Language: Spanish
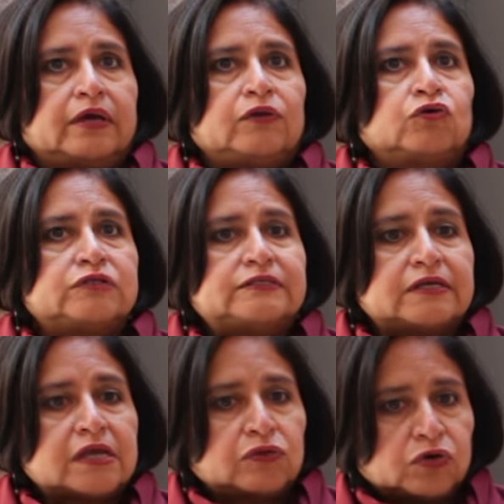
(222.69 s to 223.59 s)
Los
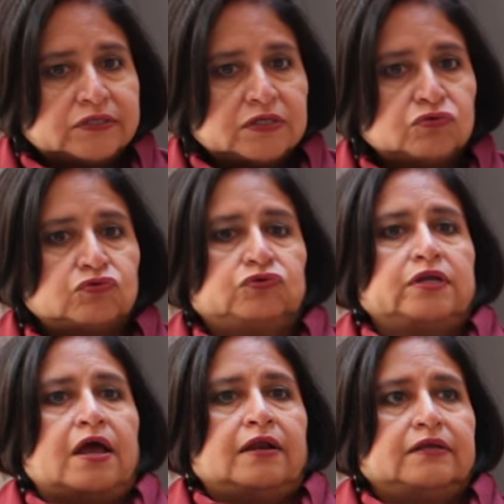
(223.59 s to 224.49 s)
diseñadores
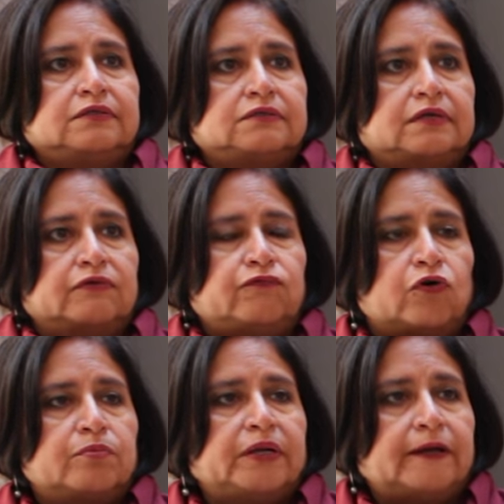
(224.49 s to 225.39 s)
industriales que
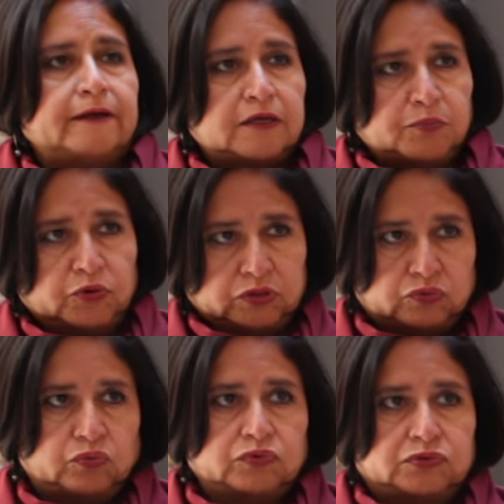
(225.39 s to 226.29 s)
forman el equipo de
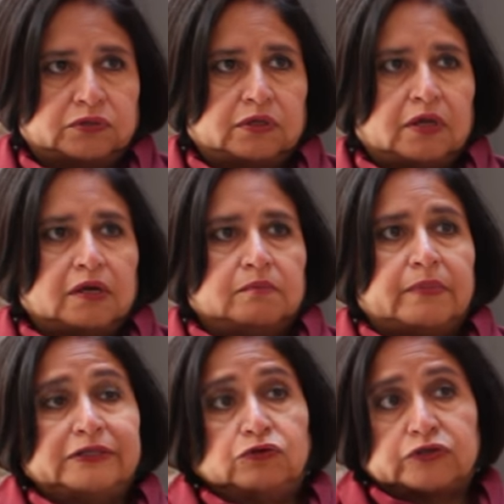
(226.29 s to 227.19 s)
TUX,
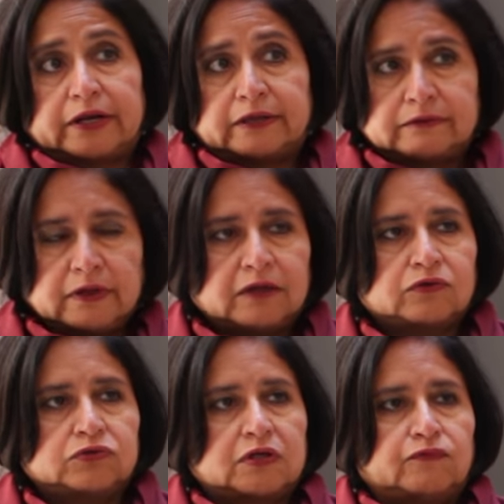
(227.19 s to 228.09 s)
más los
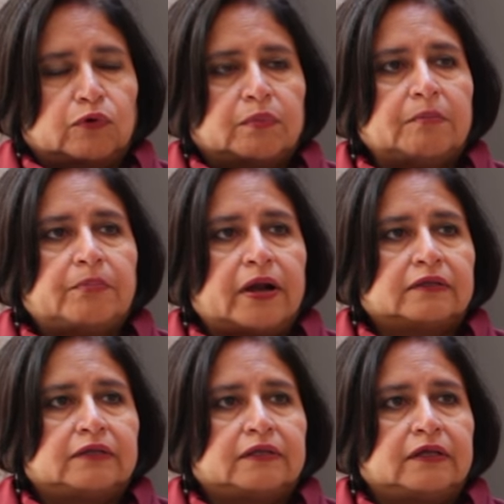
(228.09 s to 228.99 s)
arquitectos que forman
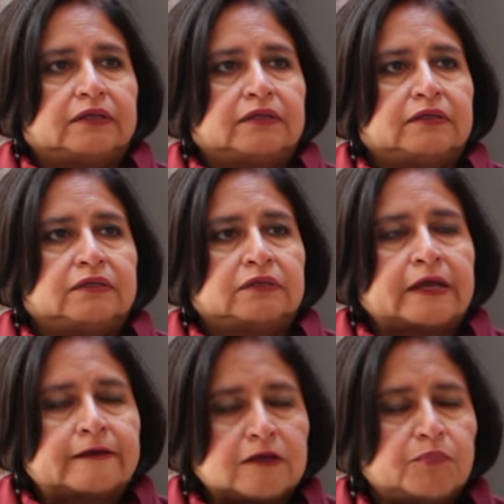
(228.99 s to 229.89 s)
parte del
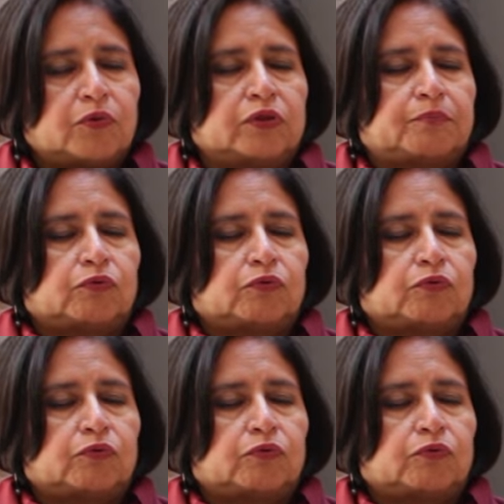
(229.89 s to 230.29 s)
equipo de